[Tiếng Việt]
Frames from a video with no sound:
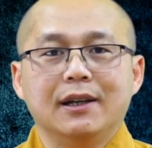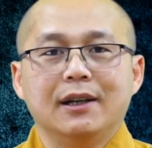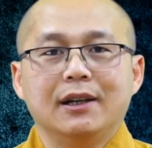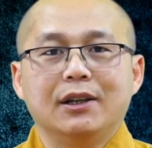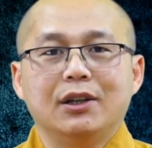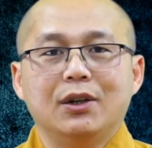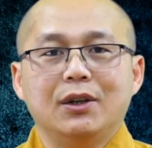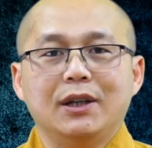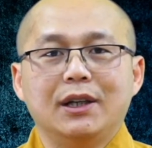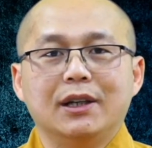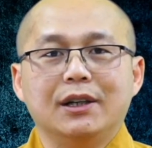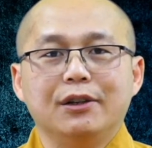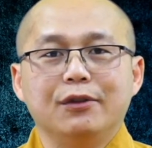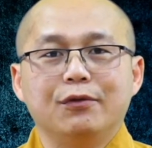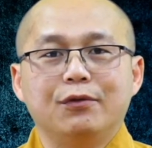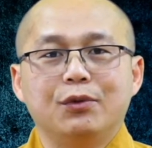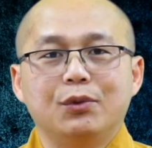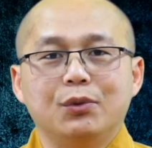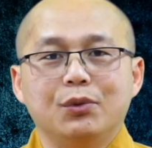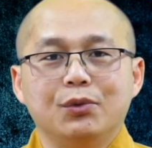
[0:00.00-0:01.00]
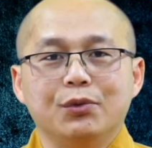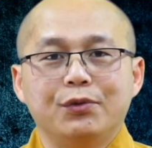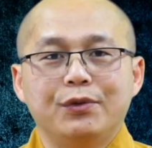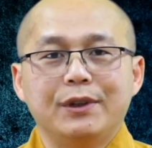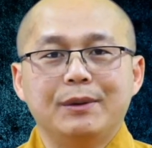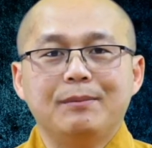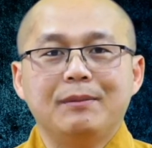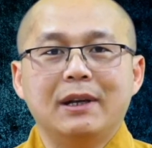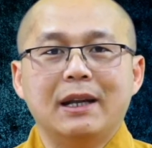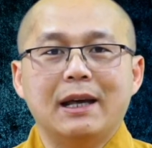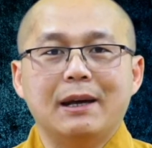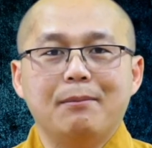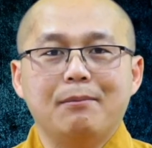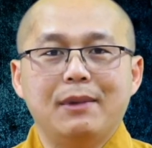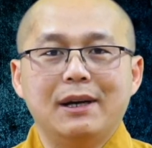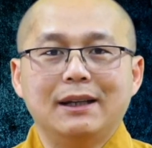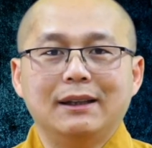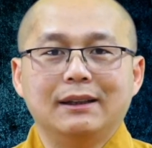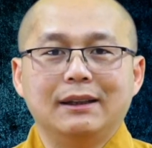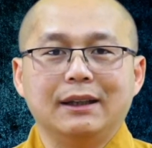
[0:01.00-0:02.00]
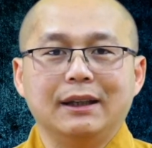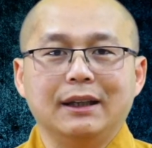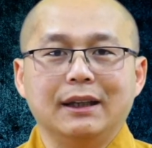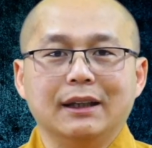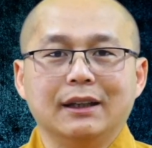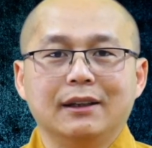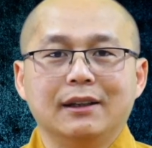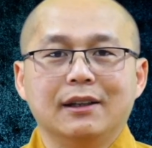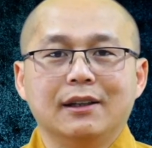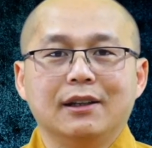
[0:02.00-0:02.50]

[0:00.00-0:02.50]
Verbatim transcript: nói lời phù phiếm là bất thiện,